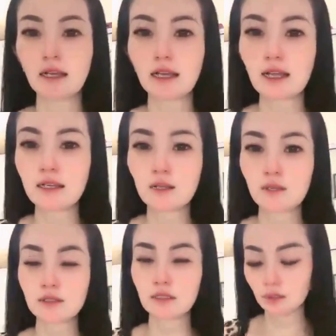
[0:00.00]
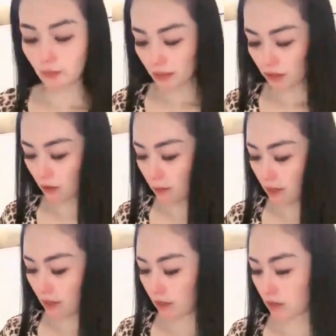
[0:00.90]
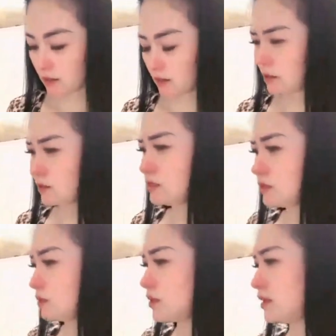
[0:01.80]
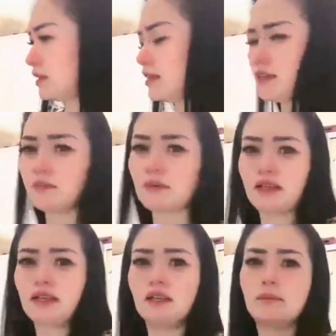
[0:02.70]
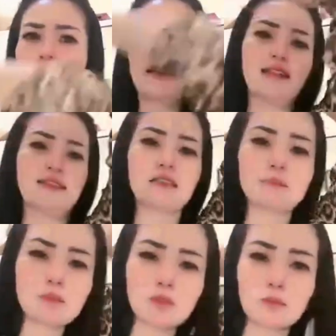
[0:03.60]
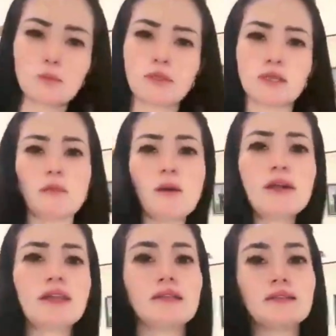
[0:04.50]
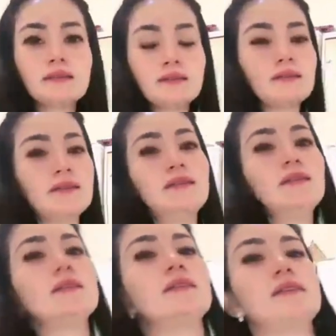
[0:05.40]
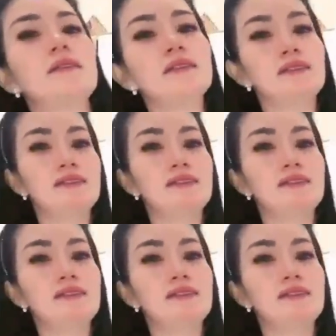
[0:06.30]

kakak ada rok jeans sobek-sobek rok jeans tuh ada ya di mana di lemari atas belum belum dikebawahin tuh